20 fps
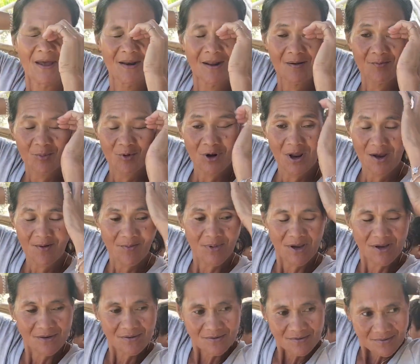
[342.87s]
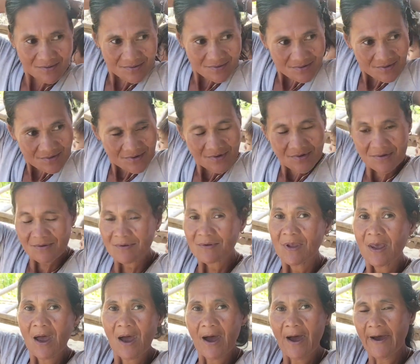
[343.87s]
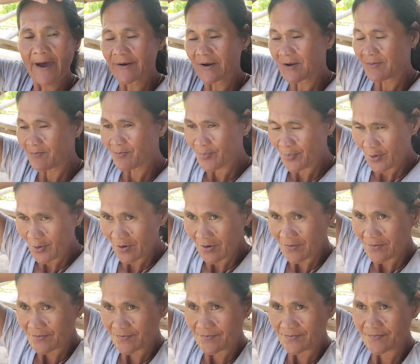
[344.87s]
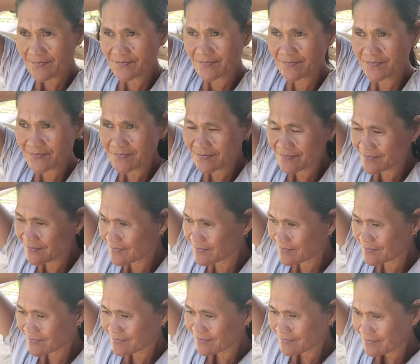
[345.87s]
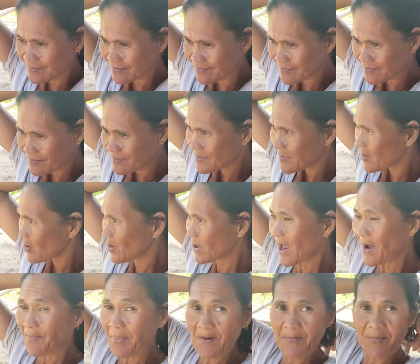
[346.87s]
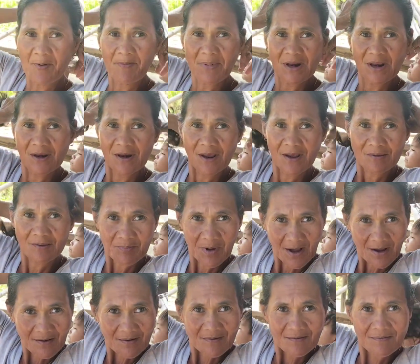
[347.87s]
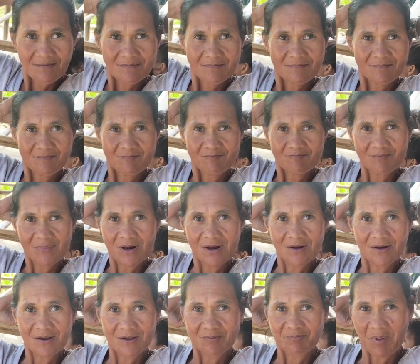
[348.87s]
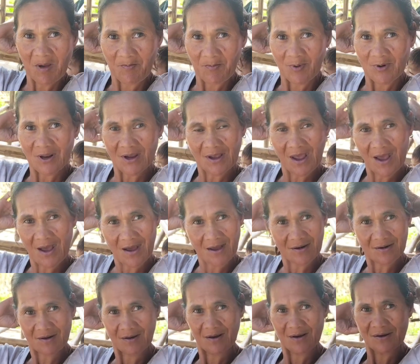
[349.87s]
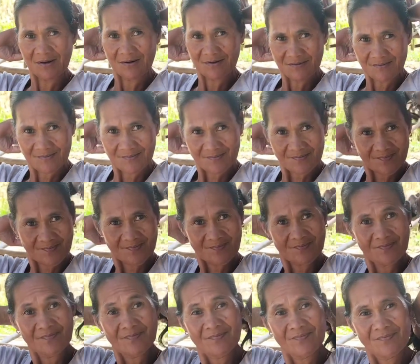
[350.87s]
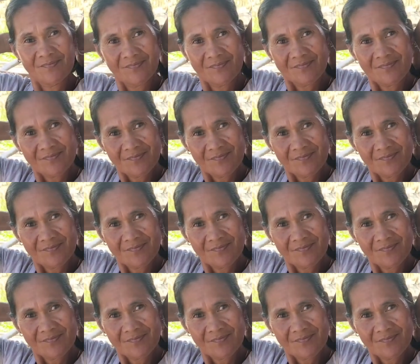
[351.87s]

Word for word: Anak po namin. Anim, oh, may... Anim po. Uh, may mga trabaho na? May mga Papa, pamilya? Ah, pa. Ah, malilit pa? Malilit pa nag-aaral. Ah, nag-aaral pa lang?